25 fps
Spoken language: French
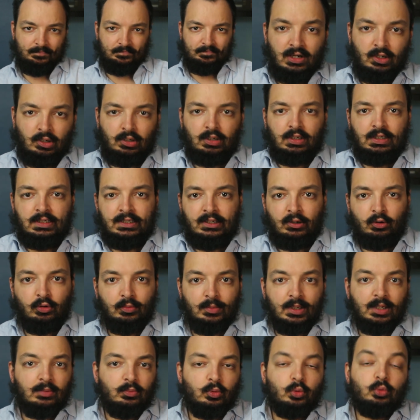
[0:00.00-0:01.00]
Alors les
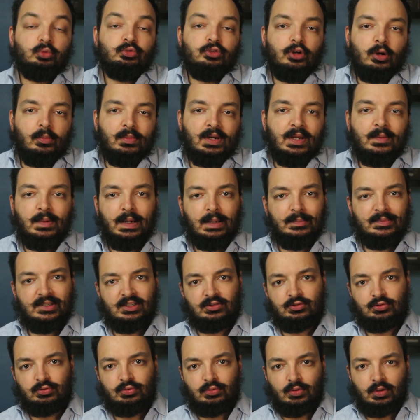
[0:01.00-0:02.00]
Romains, bon, dorment là-bas,
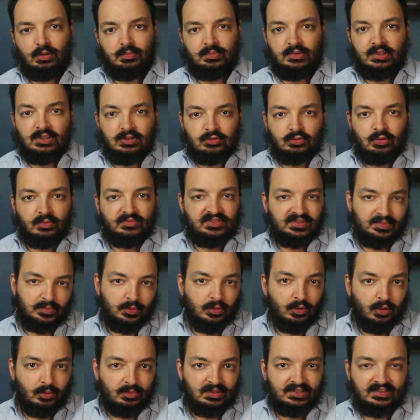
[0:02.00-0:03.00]
bien sûr, et puis ils sont un petit
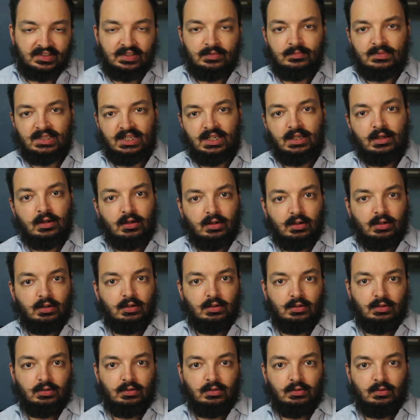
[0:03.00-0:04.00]
peu embêtés, mais
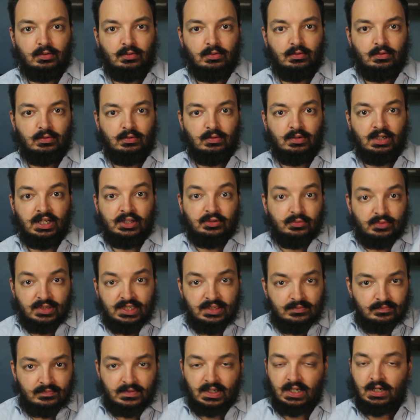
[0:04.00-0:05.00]
la
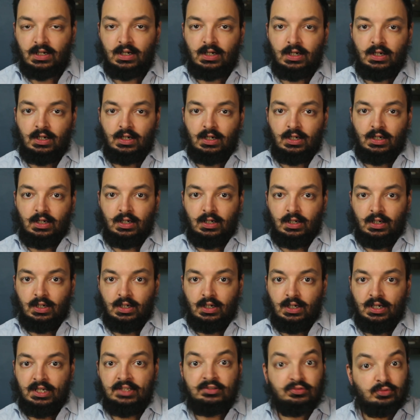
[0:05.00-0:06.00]
nuit,
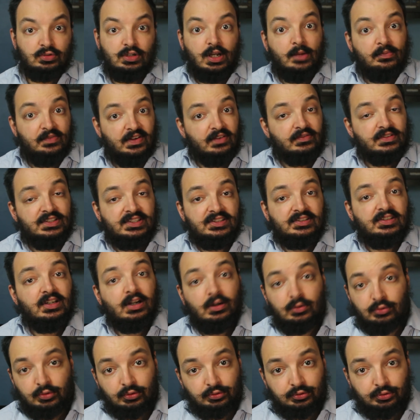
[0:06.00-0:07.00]
Esculape vient visiter
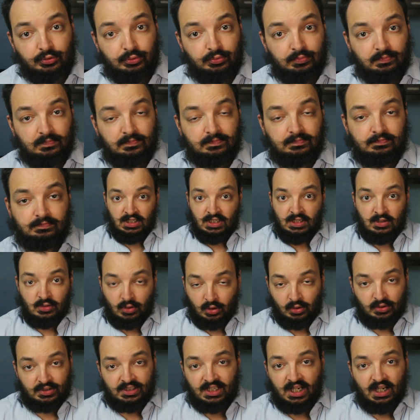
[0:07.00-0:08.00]
l'un d'entre eux. Il
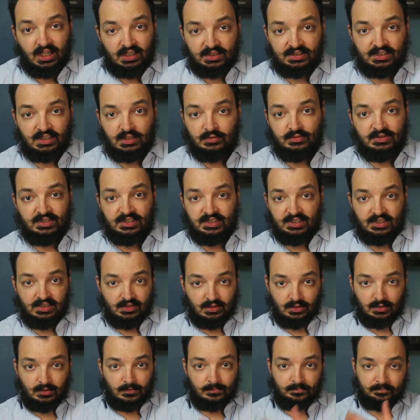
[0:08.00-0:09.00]
le regarde et lui
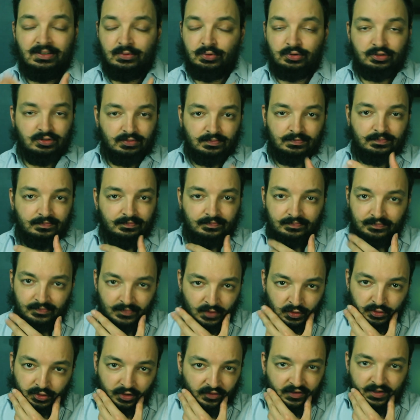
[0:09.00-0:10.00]
dit, écoute,
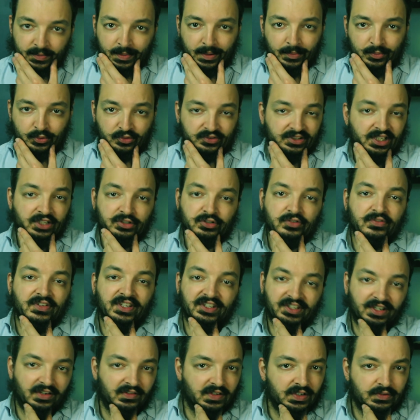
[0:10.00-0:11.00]
ne t'en fais pas pour ça, je
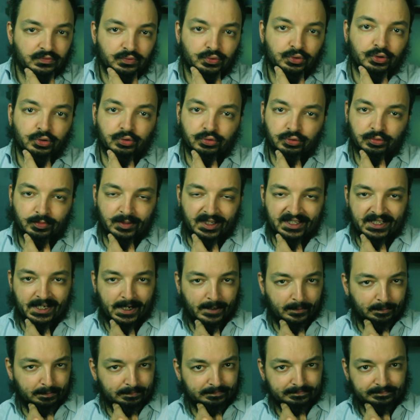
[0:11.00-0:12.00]
viendrai avec vous de toute
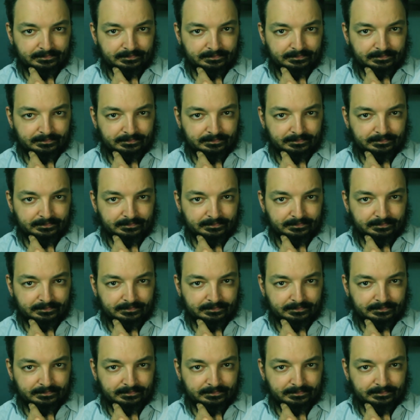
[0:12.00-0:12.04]
manière.